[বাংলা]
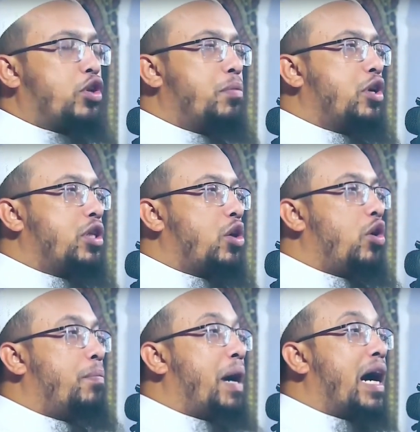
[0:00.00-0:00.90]
প্রথম কথা
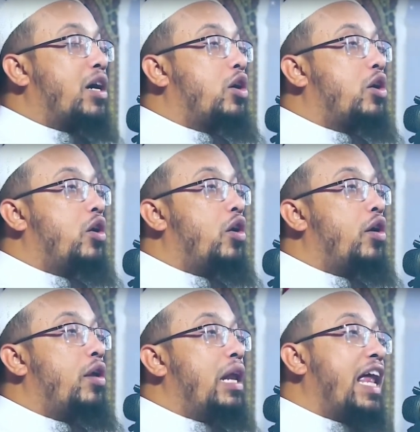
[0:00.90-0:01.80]
হলো ভাগ্য
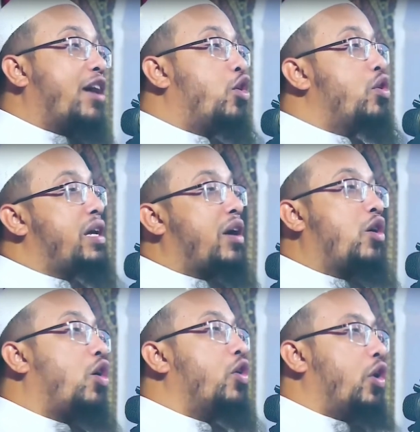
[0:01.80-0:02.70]
লেখনটা
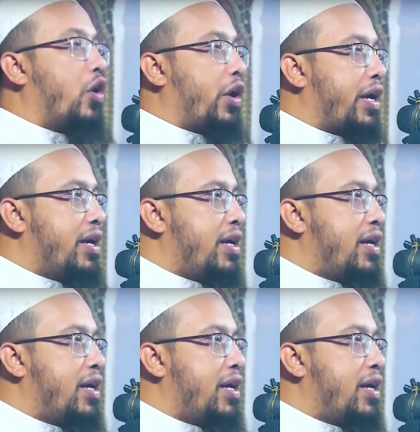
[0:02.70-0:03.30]
কখন হয়